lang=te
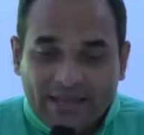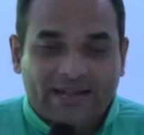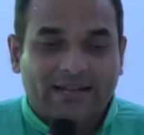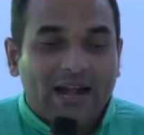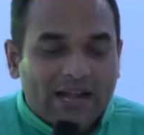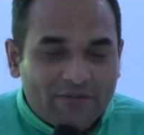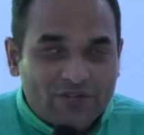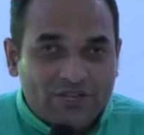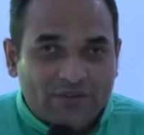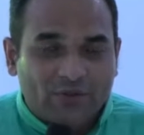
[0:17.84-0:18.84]
ఎట్లా
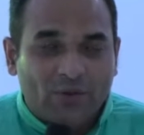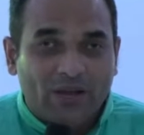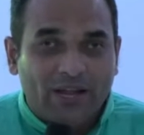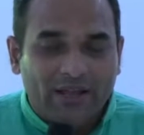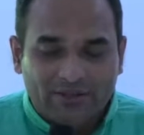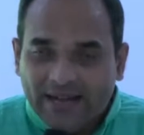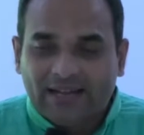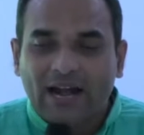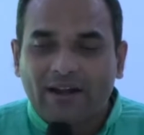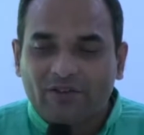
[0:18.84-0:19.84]
డివిజన్ చేసుకోవాలి
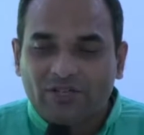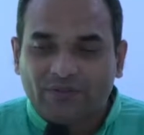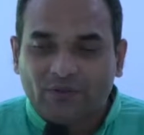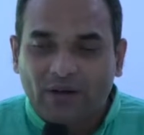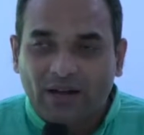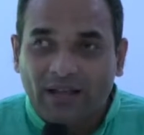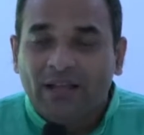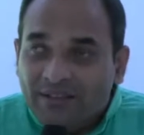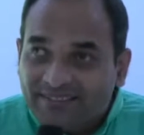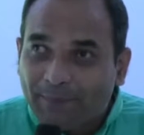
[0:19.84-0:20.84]
ఎట్లా డివిజన్ చేసుకోవాలి
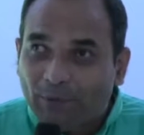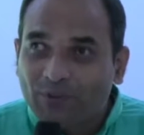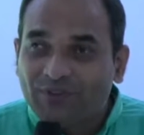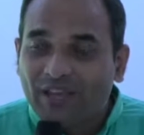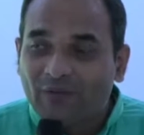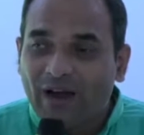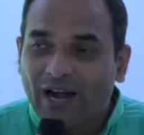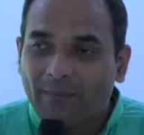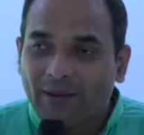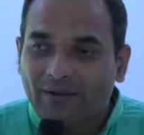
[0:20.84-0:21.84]
సపోజ్
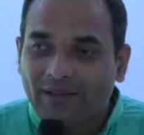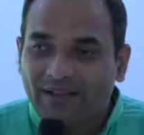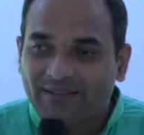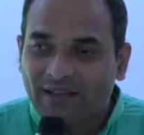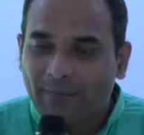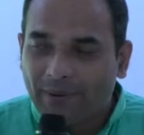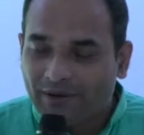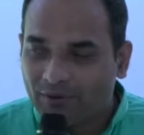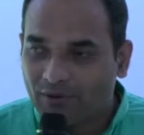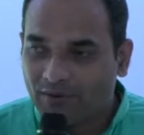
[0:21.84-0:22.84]
ఇవాళ మనం ఎగ్జామ్
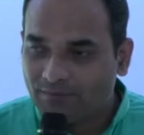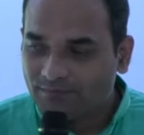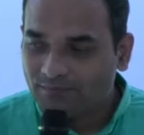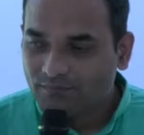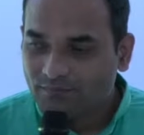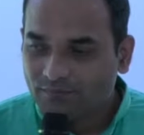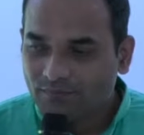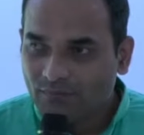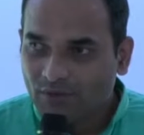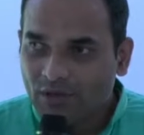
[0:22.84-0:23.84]
పెట్టుకున్నాం
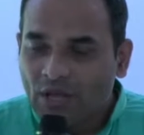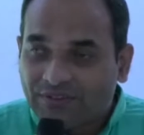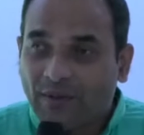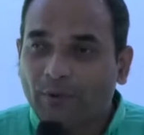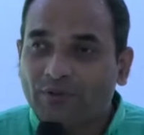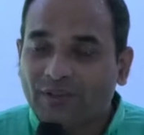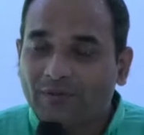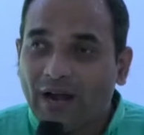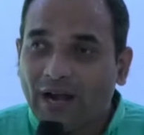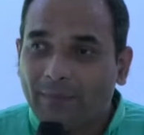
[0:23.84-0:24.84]
సపోజ్
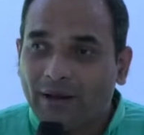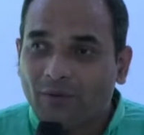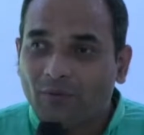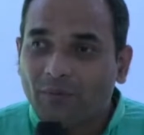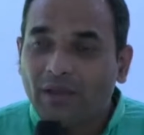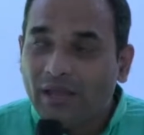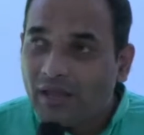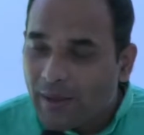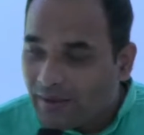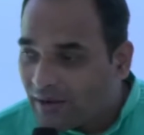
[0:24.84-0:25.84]
ఇవాళ మనం ఈ
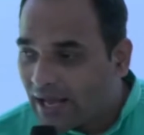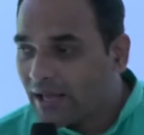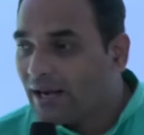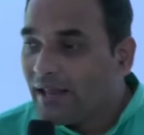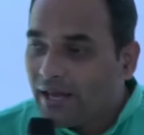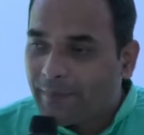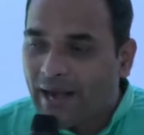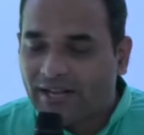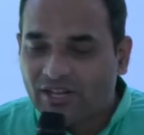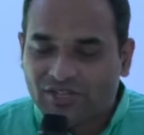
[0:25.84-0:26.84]
ఈ లెక్కలు ఇన్ని
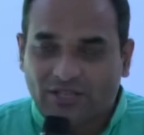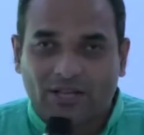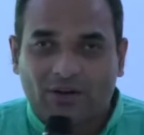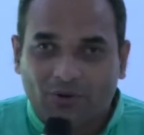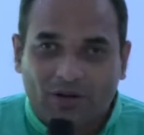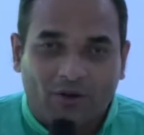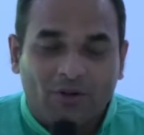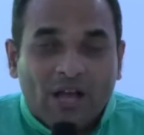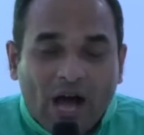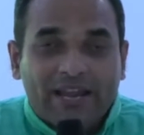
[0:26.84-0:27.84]
ప్రాక్టీస్ చేద్దాం అనుకున్నాం
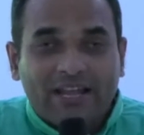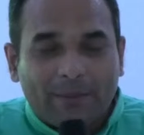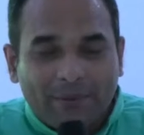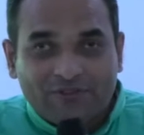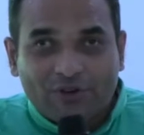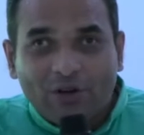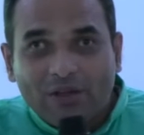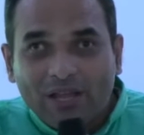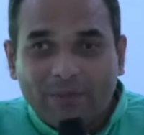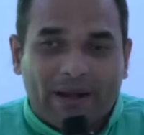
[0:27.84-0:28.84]
అది ఈ కెమిస్ట్రీలో
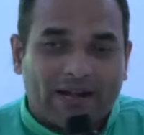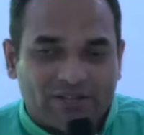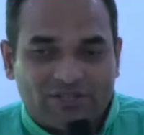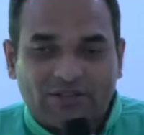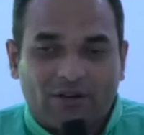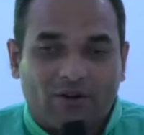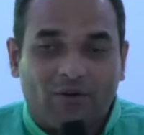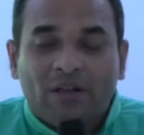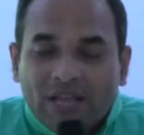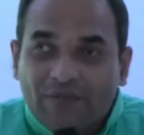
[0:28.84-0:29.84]
ఇది ప్రాక్టీస్ చేద్దాం
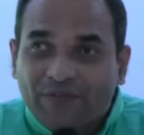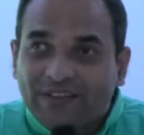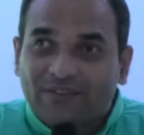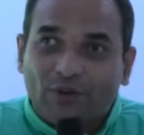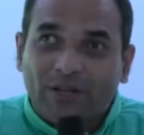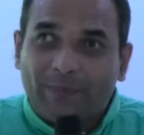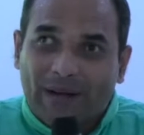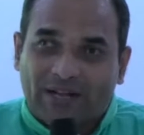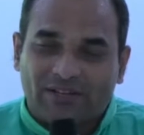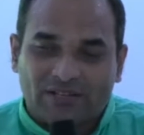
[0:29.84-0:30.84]
ఈ ఫిజిక్స్లో ఇది
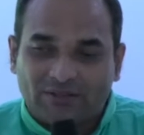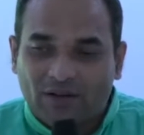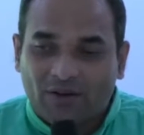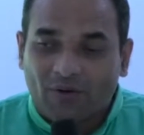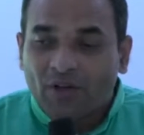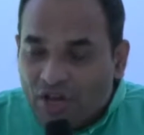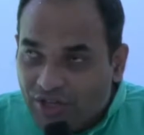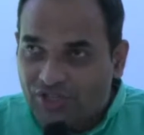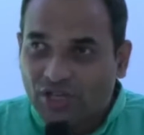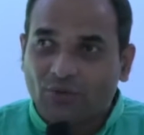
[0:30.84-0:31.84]
ప్రాక్టీస్ చేద్దాం
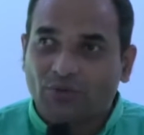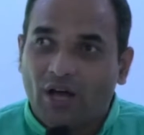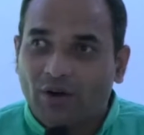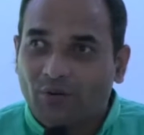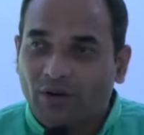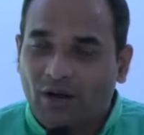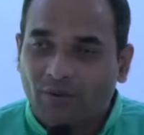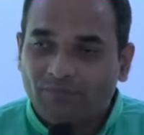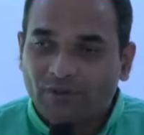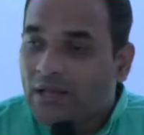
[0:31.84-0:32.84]
ఇది చదువుదాం అనుకున్నాం
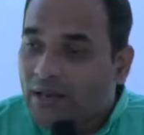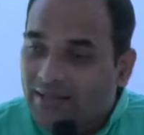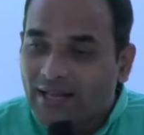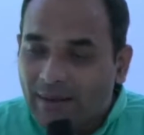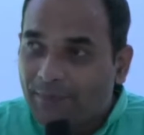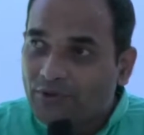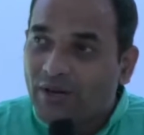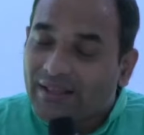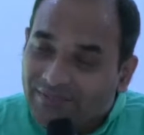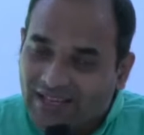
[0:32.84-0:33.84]
లేదా
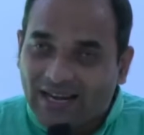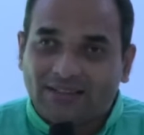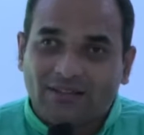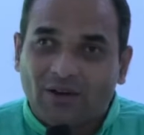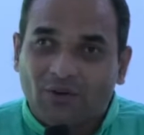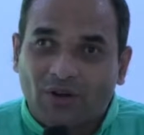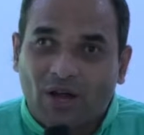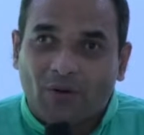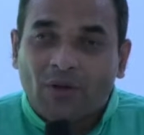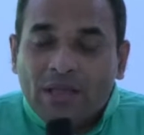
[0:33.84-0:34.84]
రేపొద్దున ఇంతకు లేద్దాం
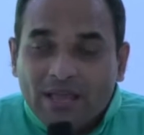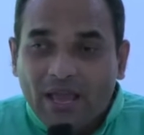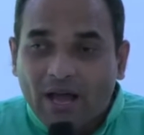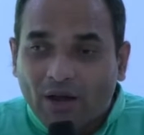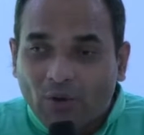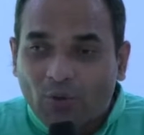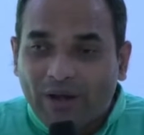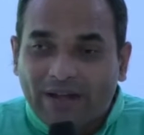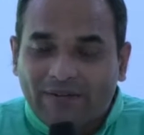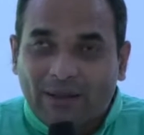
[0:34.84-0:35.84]
అనుకున్నాం ఈ
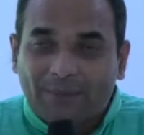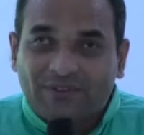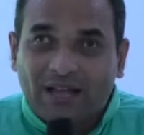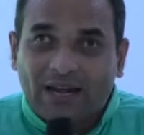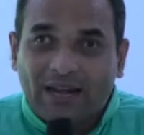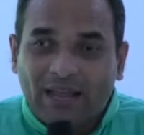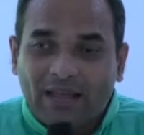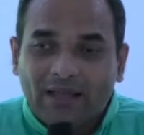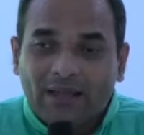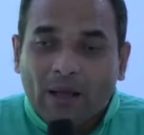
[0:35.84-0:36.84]
అనుకునేటువంటి అంశాలని
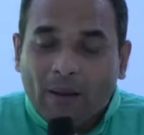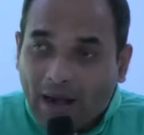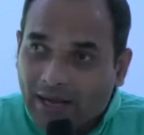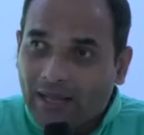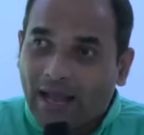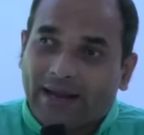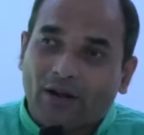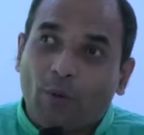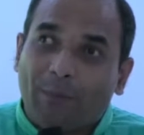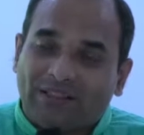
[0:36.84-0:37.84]
అంటే
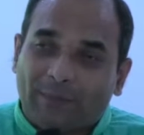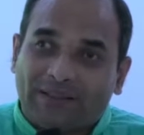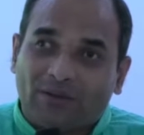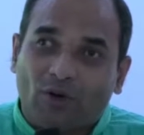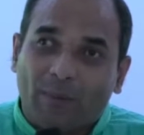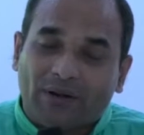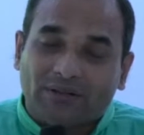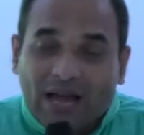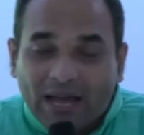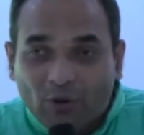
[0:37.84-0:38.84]
ఎక్కడో పెద్ద పెద్ద గోల్ పెట్టిన
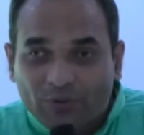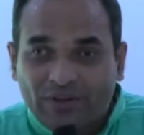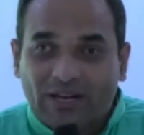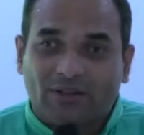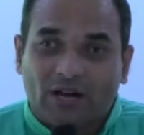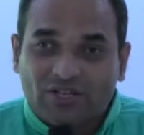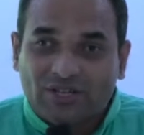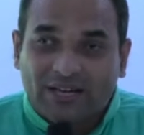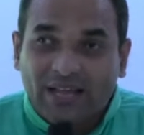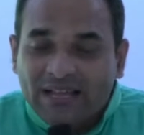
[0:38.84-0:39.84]
దానికోసం నిరంతరం
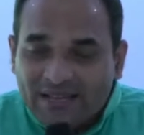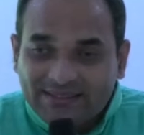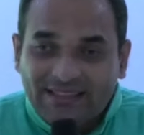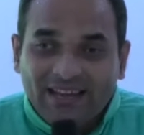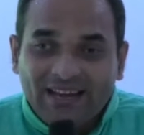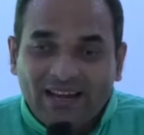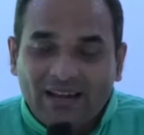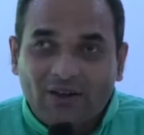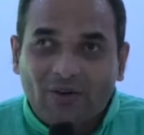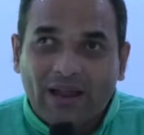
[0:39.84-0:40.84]
ఆలోచించకంటే
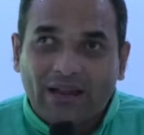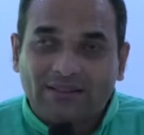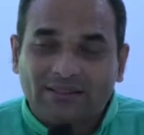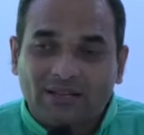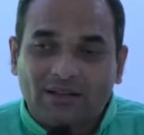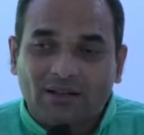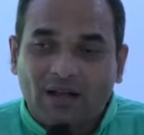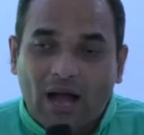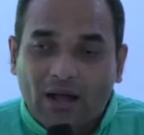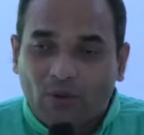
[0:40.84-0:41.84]
దీనిలో ఎంత
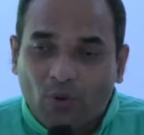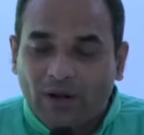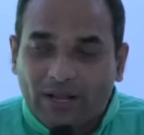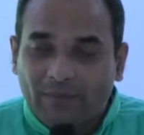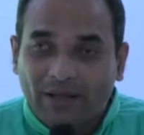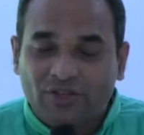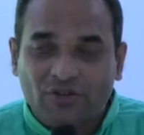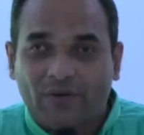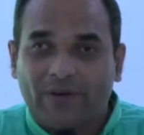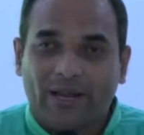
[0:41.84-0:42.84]
ఆ గోల్కి
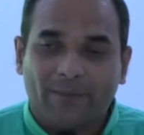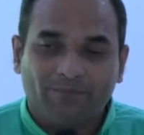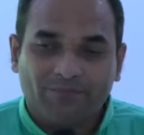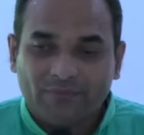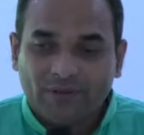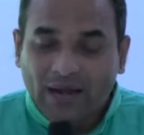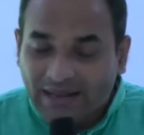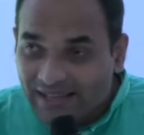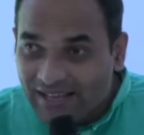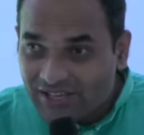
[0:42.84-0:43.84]
అచీవ్ అవ్వాలి
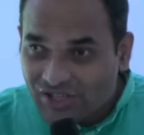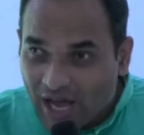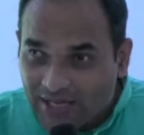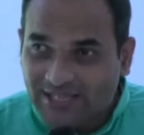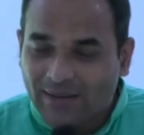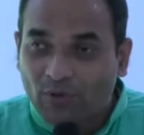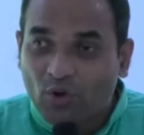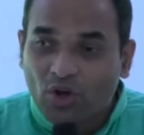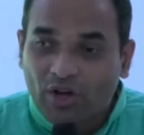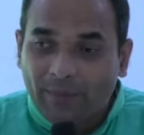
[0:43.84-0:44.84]
అంటే ఈ షార్ట్ టర్మ్
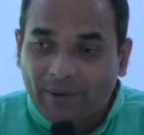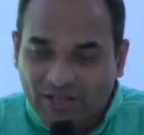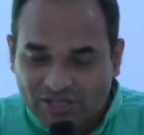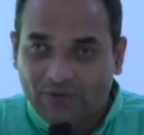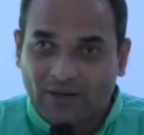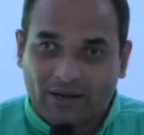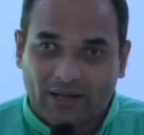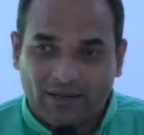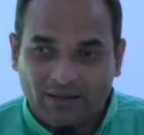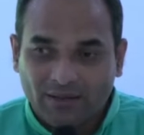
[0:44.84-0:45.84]
గోల్ని మనం అచీవ్ అవ్వగలగాలి